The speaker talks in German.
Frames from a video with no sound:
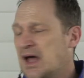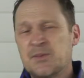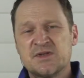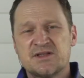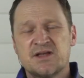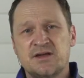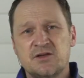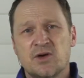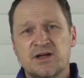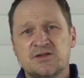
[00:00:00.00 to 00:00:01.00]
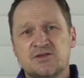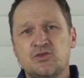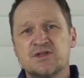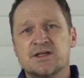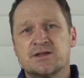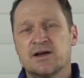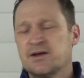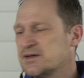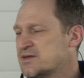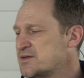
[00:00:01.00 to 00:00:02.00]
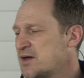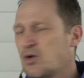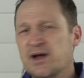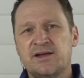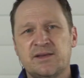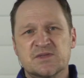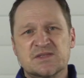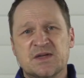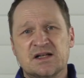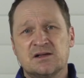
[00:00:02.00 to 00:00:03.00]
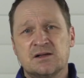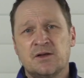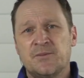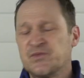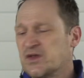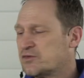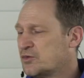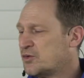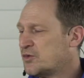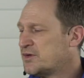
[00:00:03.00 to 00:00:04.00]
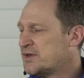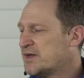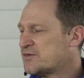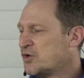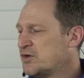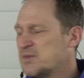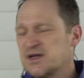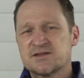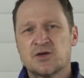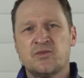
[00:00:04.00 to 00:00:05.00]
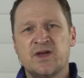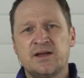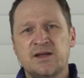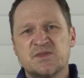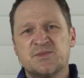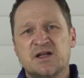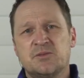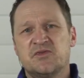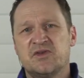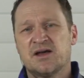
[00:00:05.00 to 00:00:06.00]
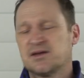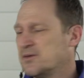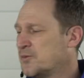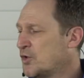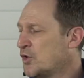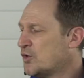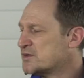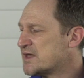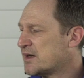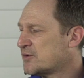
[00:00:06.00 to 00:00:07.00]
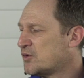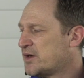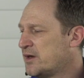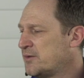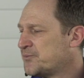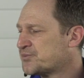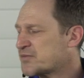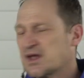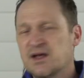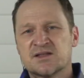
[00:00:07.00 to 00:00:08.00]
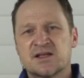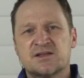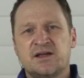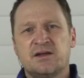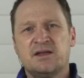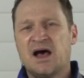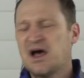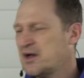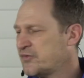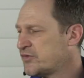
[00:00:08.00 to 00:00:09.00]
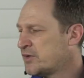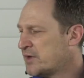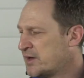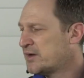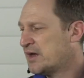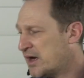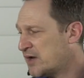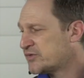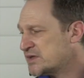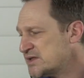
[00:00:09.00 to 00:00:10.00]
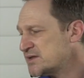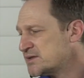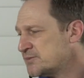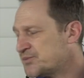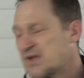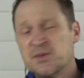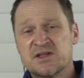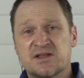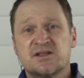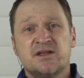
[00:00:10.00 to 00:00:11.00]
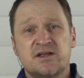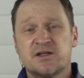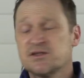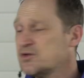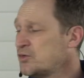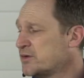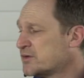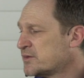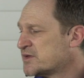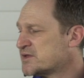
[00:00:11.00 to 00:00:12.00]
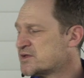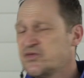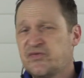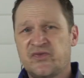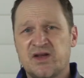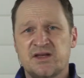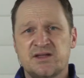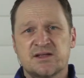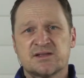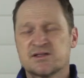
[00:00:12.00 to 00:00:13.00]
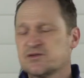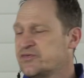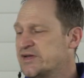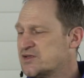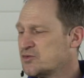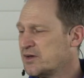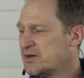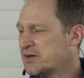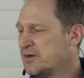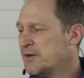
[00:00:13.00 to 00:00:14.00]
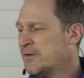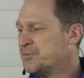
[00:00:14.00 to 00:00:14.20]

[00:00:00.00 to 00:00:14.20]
Aber es ist ja nicht nur eine Süßigkeit, es ist ja auch ein Lebensmittel. So, und jetzt könnte man es auch wie ein Lebensmittel bewerten und sagen, okay, ist das Ding nahrhaft? Naja, nahrhaft ist es aber es ist nicht gesund. Es ist zu fettig, es ist zu viel Zucker drin.